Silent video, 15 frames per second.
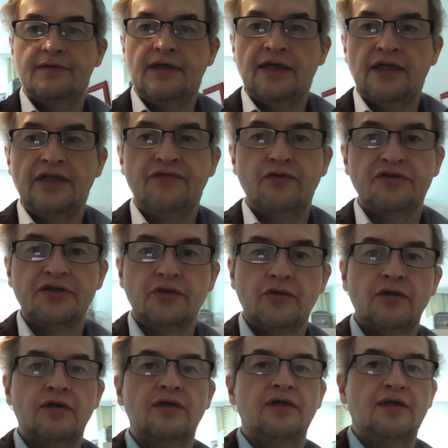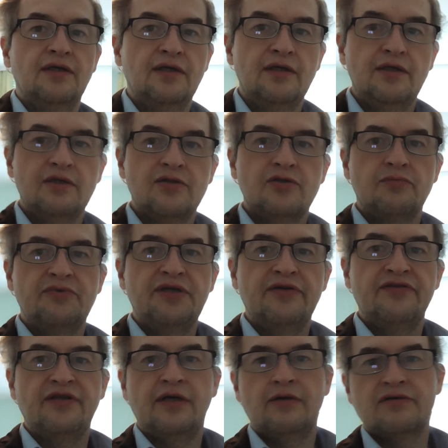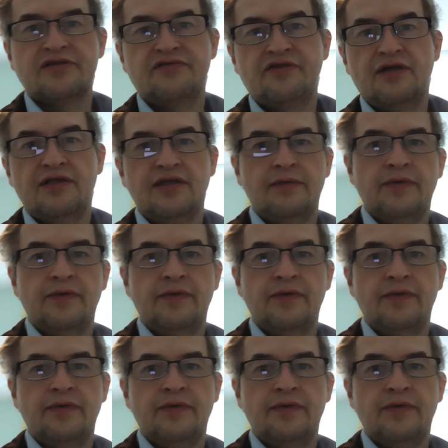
Eigentlich wollte ich noch zu mir nach Hause fahren,